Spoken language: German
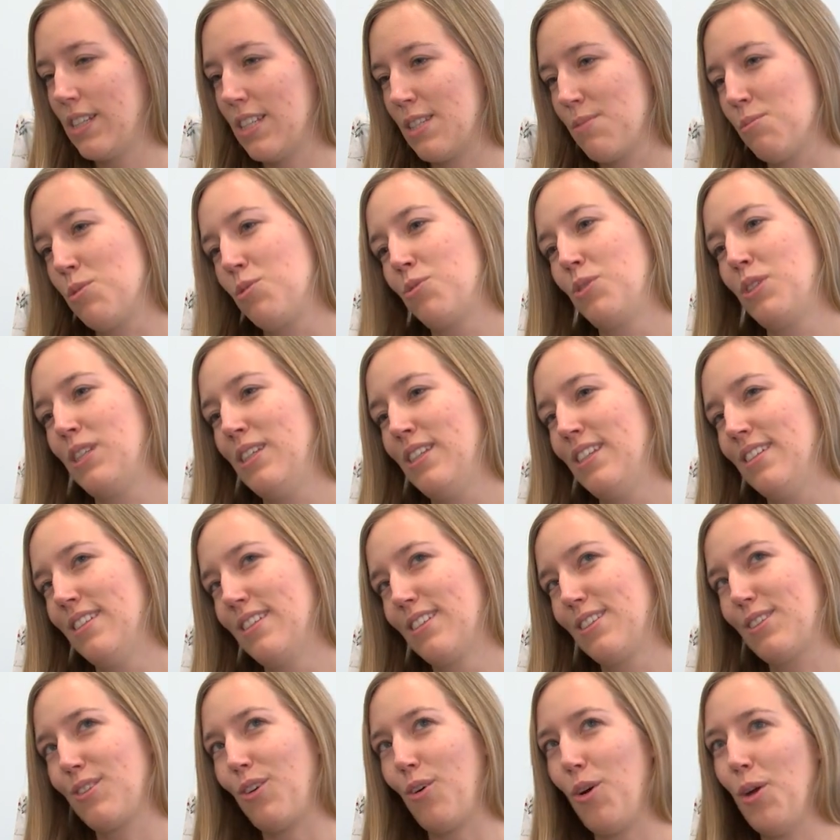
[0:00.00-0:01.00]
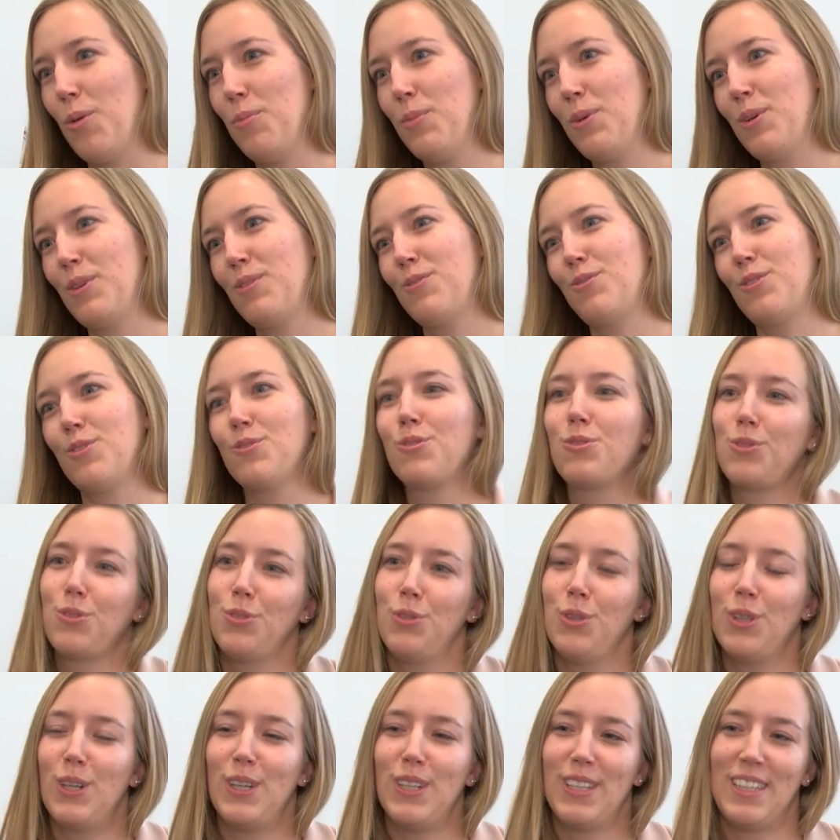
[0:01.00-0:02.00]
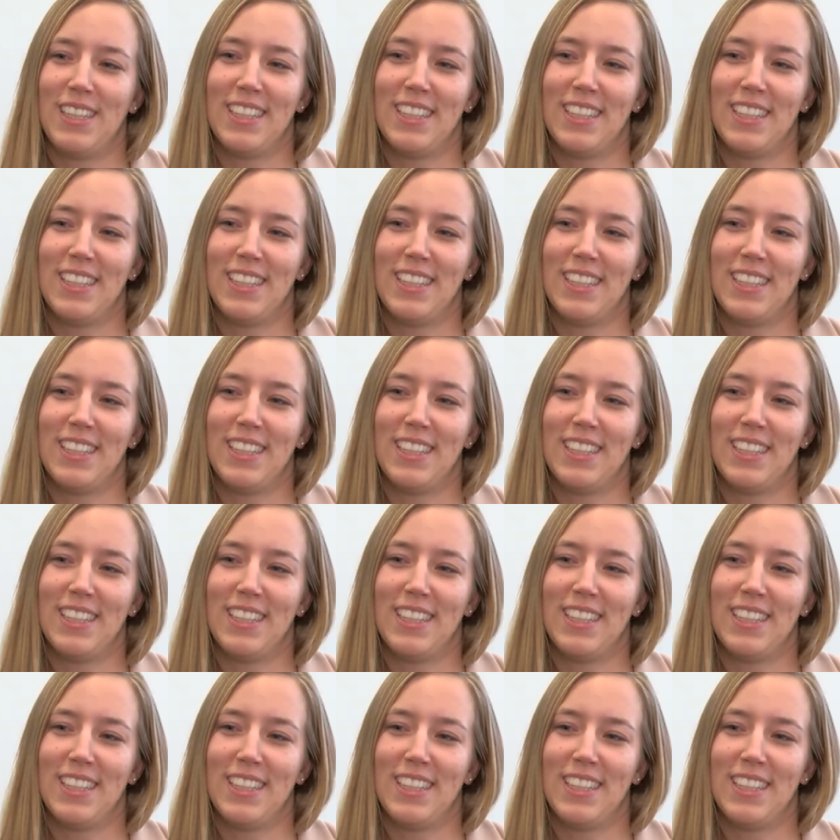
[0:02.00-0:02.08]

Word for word: dass man nur die Träume von früher